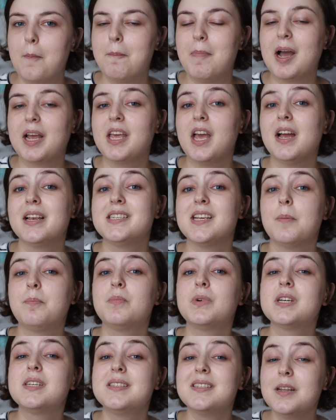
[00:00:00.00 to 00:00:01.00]
makyaj
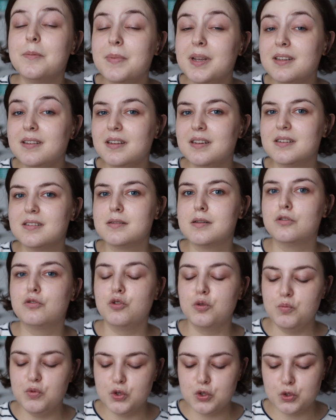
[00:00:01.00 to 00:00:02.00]
yapmak istemediğinizde
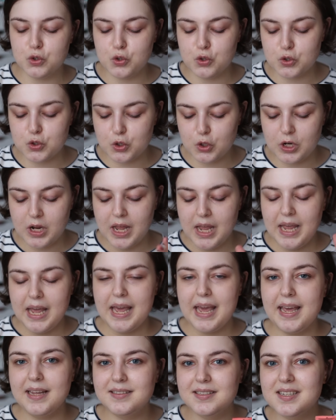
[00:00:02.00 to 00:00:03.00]
tüm yüzünüzün
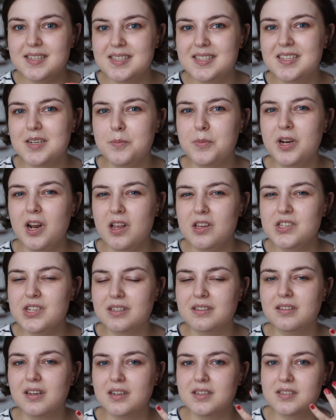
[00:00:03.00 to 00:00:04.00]
etkisini
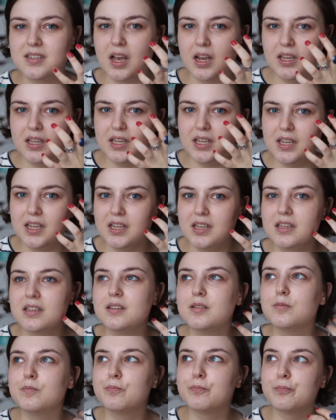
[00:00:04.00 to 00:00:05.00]
birazcık daha sanki
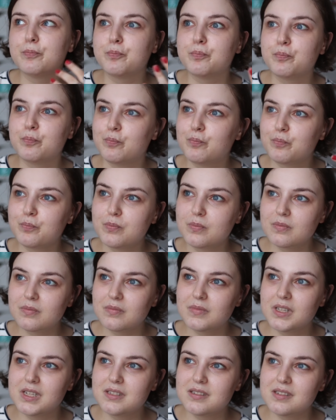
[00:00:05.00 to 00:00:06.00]

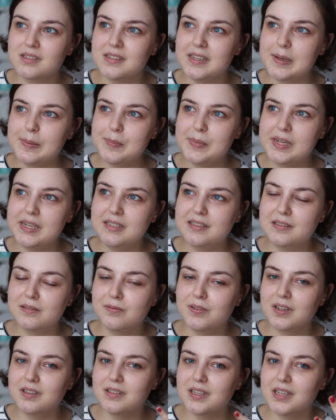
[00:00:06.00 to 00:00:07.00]
nasıl diyeyim
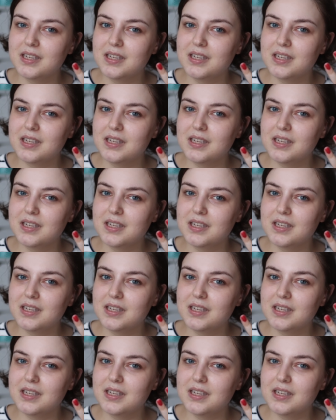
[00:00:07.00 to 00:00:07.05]
iltifat